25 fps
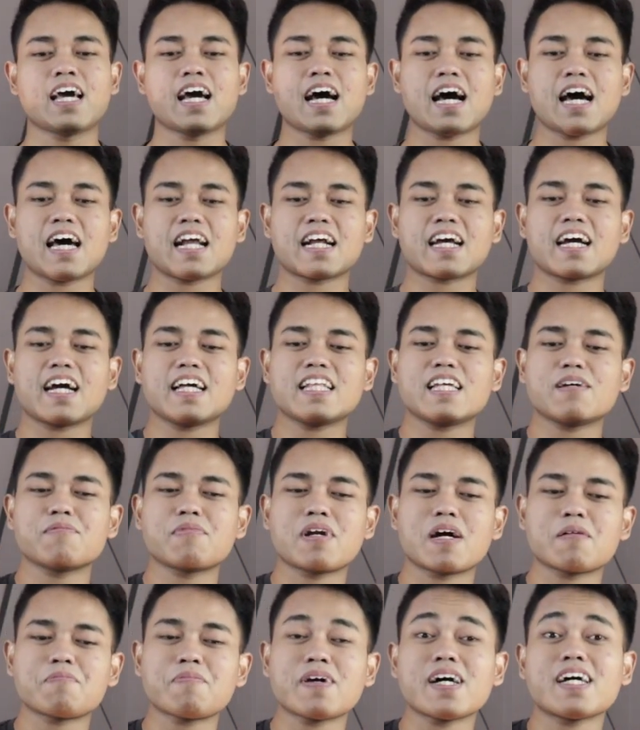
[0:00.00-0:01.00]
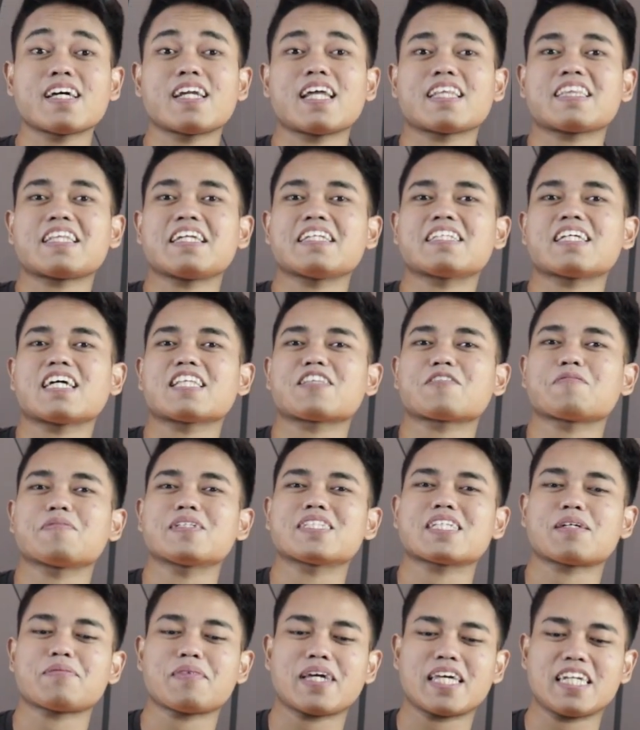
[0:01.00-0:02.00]
Harganya berapa? Nanti
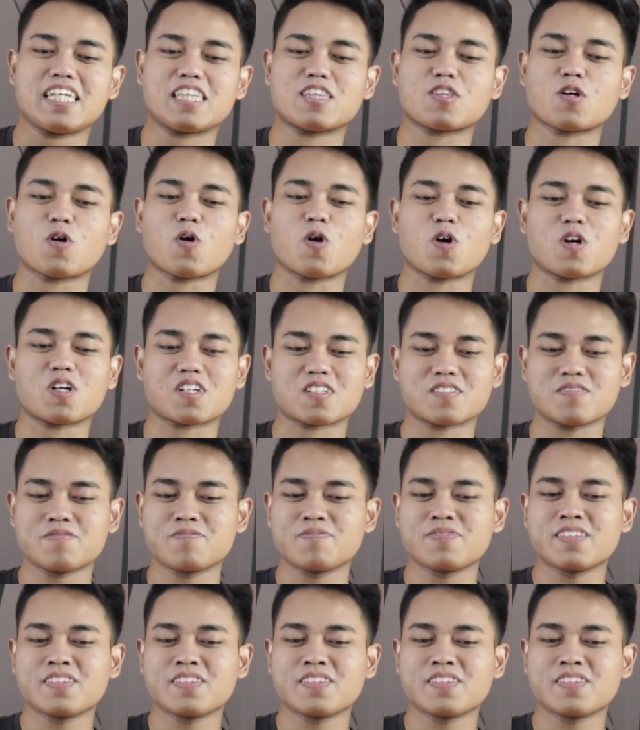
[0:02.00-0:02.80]
dicantumin sama editor.